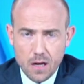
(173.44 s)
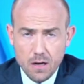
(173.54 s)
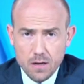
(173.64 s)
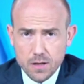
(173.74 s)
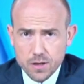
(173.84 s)

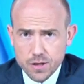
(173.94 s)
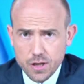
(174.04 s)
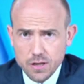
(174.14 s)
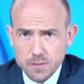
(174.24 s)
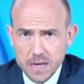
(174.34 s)
też
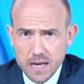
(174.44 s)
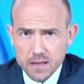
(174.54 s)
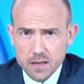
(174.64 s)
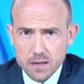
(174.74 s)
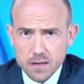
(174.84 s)
chcieli
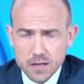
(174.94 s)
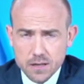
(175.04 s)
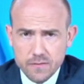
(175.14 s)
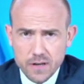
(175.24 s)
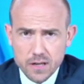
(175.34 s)
zmiany. Jest
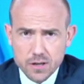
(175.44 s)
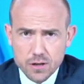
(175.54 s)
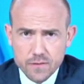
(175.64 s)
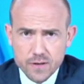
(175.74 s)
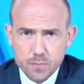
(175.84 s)
wiele rzeczy
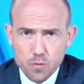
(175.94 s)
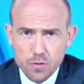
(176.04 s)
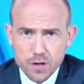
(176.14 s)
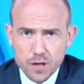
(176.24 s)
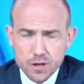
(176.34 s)

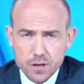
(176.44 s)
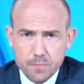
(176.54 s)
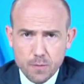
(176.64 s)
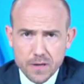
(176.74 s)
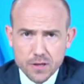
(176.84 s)
wspólnych, jeśli
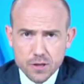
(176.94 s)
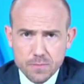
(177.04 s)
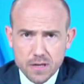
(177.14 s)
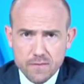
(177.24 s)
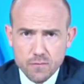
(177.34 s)
popatrzymy
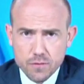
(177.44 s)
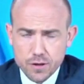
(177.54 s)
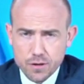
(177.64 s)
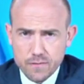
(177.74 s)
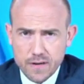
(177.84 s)
na
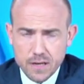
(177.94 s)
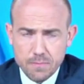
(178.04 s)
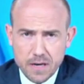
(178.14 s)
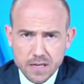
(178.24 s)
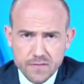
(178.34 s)
funkcjonowanie
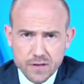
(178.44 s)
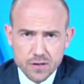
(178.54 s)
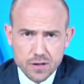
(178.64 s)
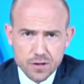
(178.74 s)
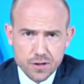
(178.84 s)
państwa czy
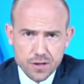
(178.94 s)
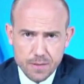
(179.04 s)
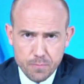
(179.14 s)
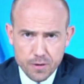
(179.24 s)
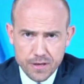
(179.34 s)
też system
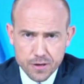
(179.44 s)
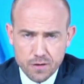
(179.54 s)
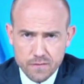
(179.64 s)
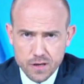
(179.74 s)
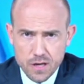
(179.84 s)

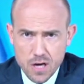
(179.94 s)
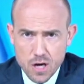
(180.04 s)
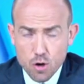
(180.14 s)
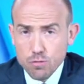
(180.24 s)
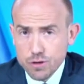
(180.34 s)
podatkowy.
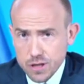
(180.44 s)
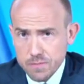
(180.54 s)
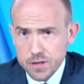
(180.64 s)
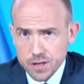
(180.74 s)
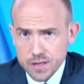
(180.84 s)
Różnimy
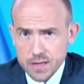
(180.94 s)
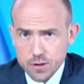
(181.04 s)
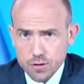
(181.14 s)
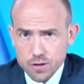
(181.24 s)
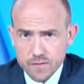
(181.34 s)
się
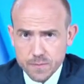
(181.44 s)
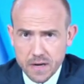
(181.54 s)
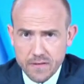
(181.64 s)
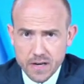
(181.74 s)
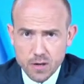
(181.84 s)
znacząco w
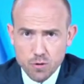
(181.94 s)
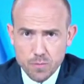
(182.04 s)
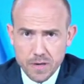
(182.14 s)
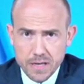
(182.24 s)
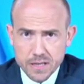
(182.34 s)
sprawach
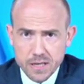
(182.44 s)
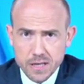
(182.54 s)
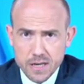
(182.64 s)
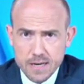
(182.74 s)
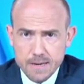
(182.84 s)
europejskich,
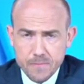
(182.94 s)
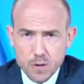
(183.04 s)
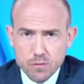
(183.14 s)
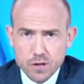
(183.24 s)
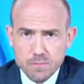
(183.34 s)

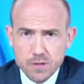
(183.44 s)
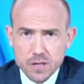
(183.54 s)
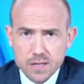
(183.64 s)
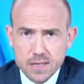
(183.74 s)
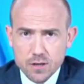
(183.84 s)
różnimy się
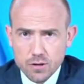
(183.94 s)
znacząco,